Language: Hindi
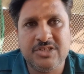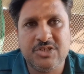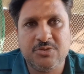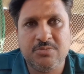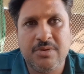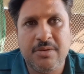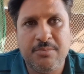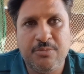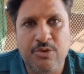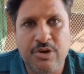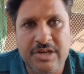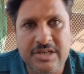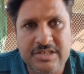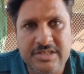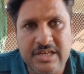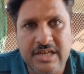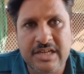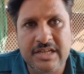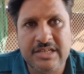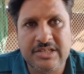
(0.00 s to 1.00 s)
जिसमें पॉइंट
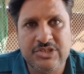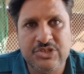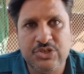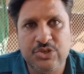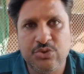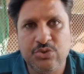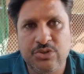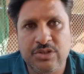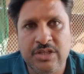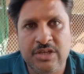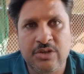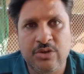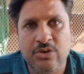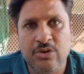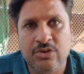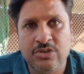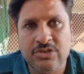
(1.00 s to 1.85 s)
सारे अच्छे होते हैं